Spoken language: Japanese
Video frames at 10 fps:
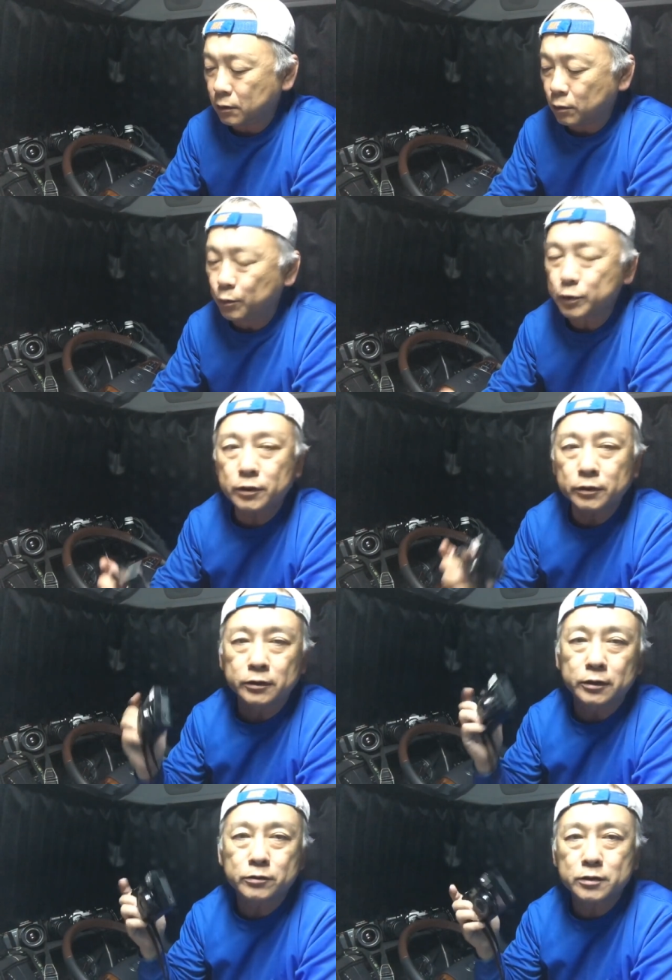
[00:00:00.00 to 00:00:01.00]
重さは
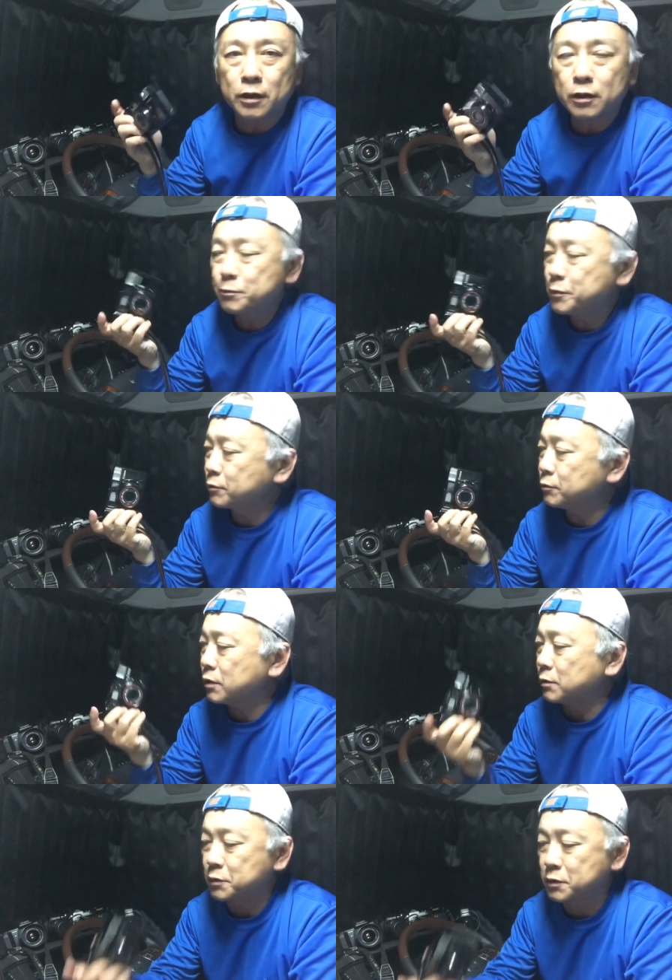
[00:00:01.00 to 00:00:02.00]
たったの
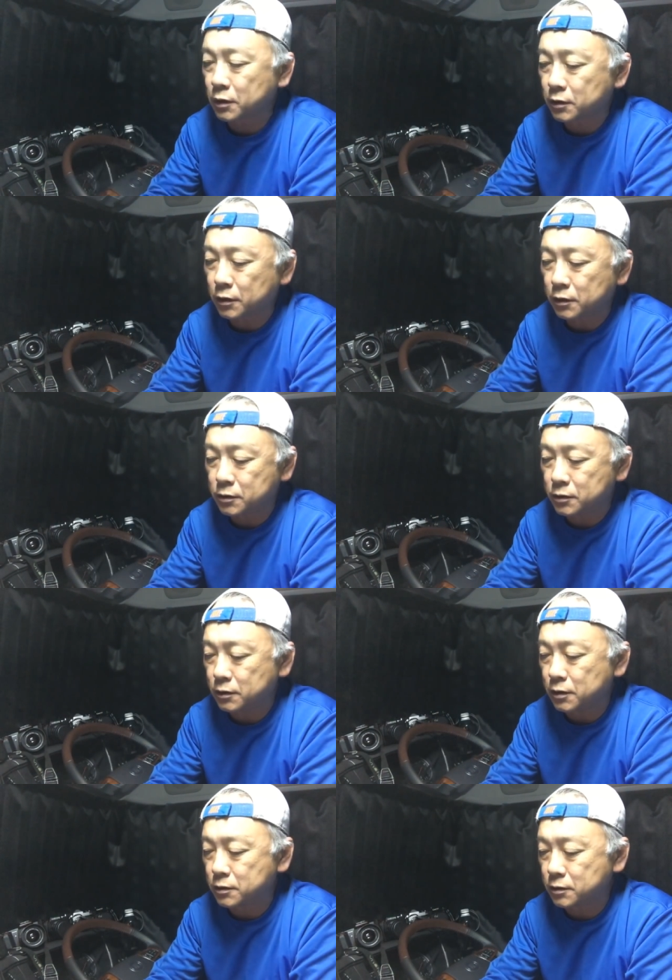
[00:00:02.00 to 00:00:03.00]
300g しかないで
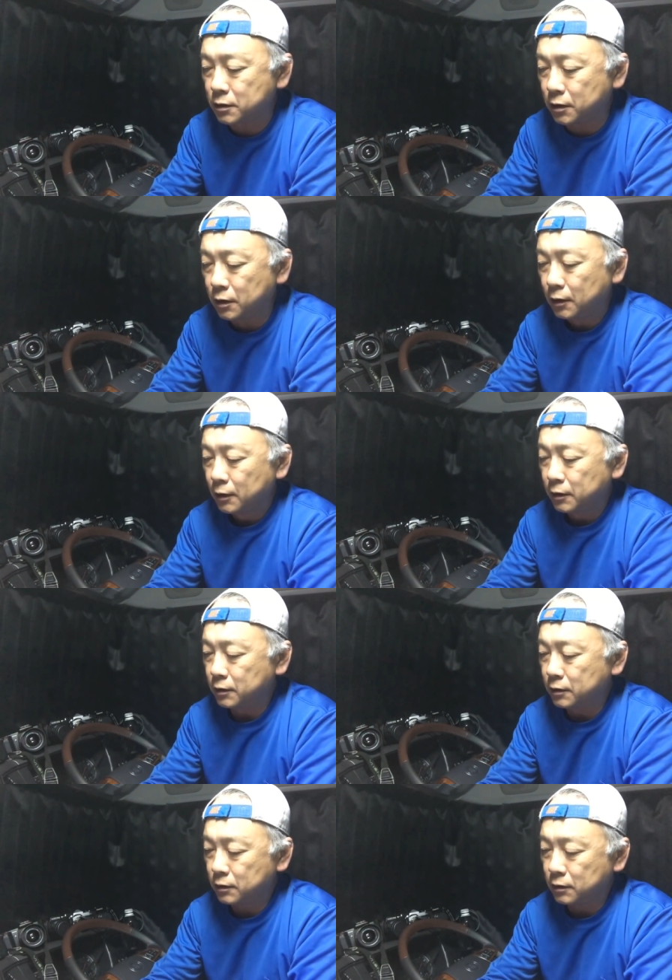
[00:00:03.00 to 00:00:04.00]
すし、
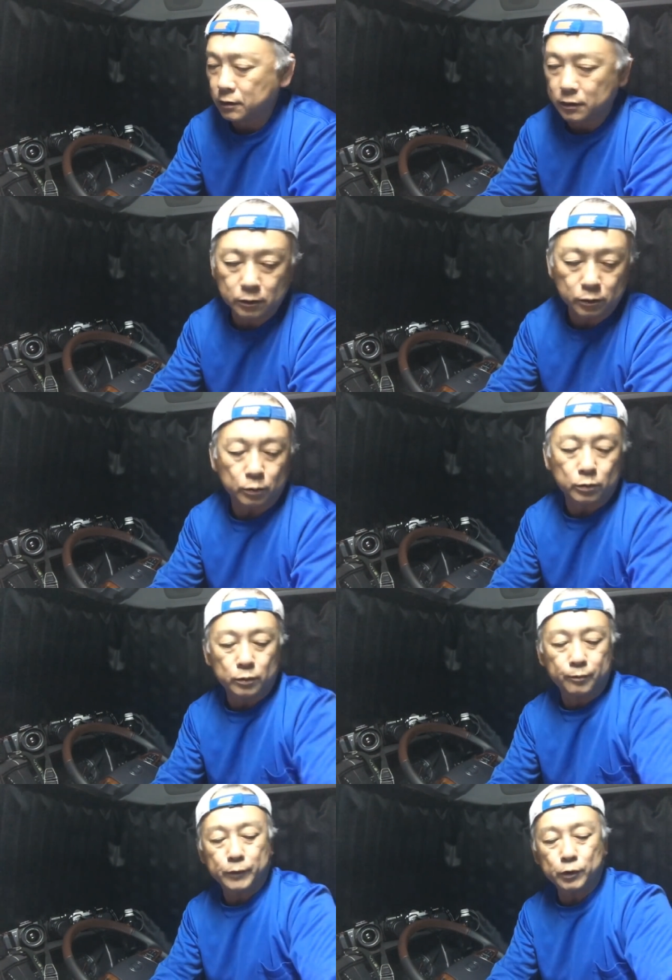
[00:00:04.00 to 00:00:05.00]
えー、っと、
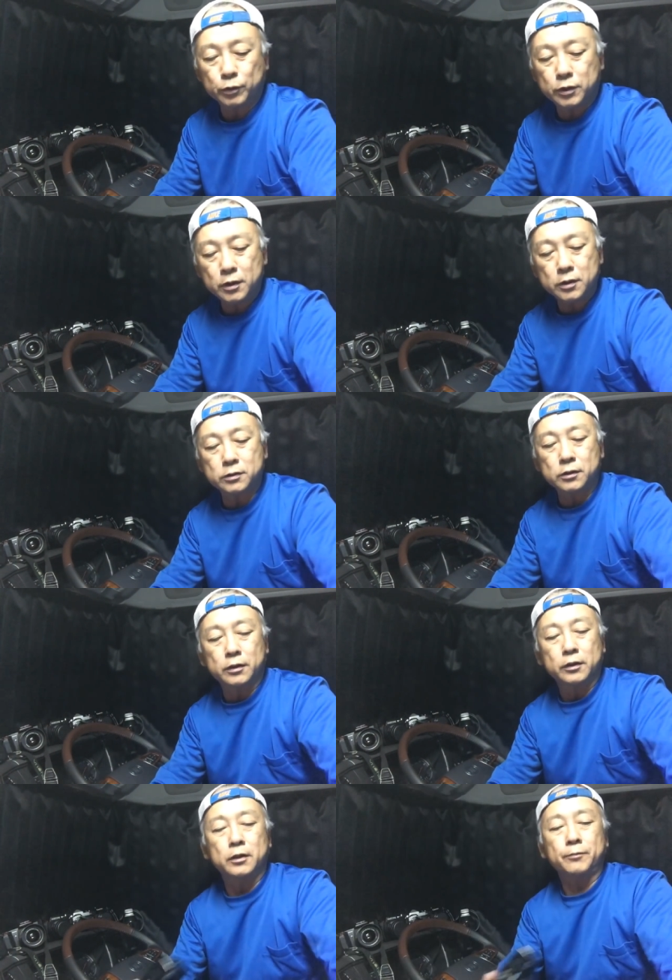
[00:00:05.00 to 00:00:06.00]
このケースが
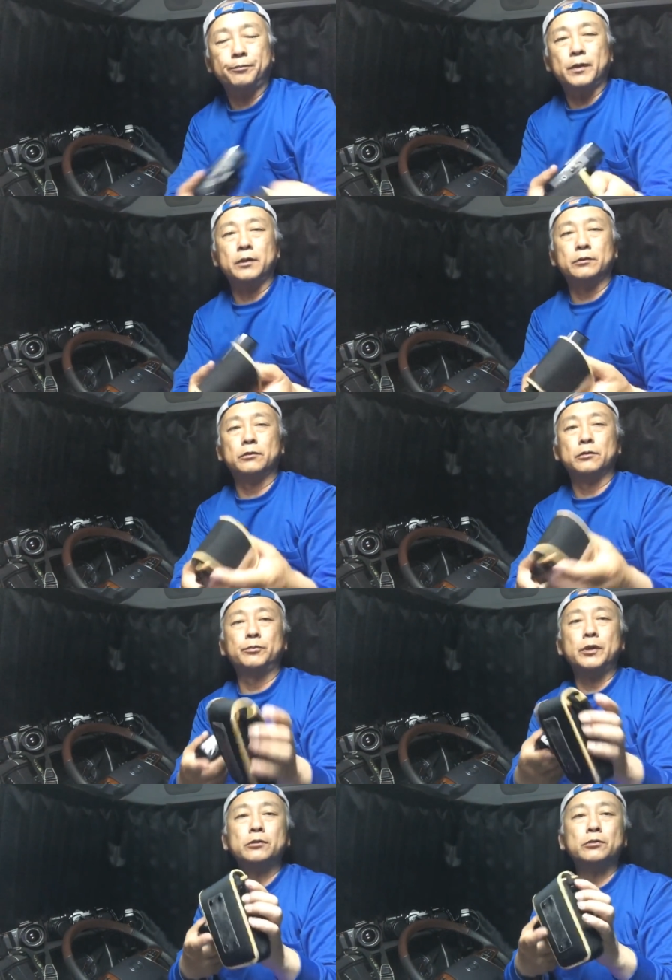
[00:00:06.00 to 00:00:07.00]
ね、あの、
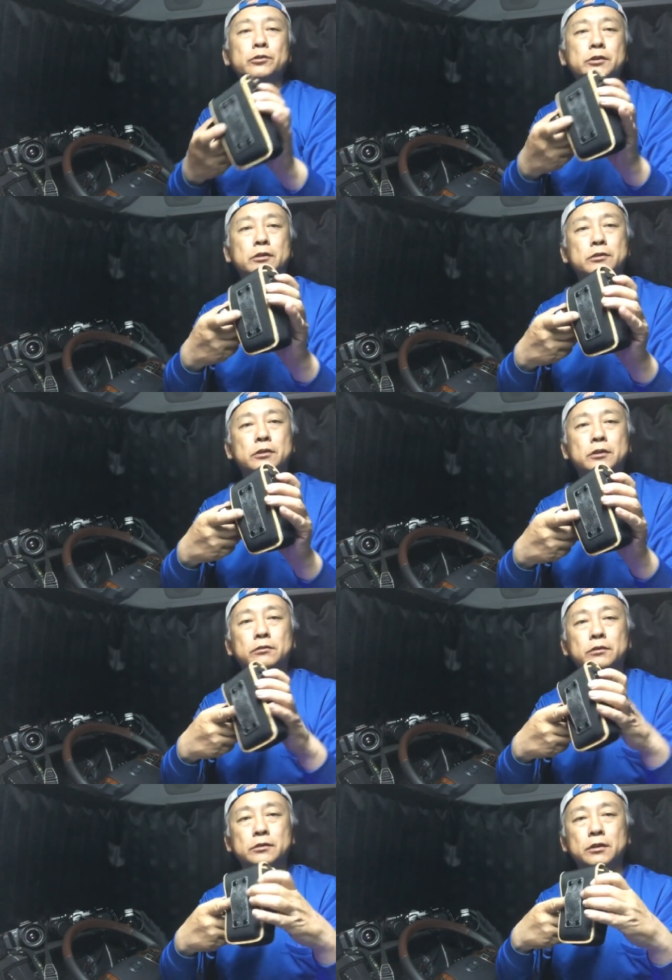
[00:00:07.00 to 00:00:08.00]
ベルト同士がついてる
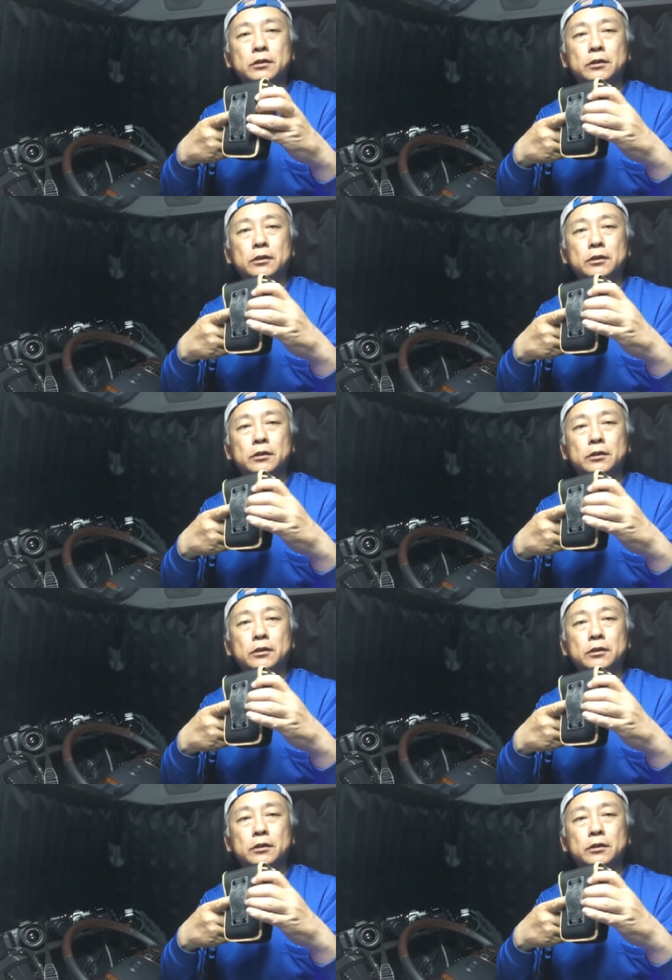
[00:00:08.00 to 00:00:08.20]
んですね。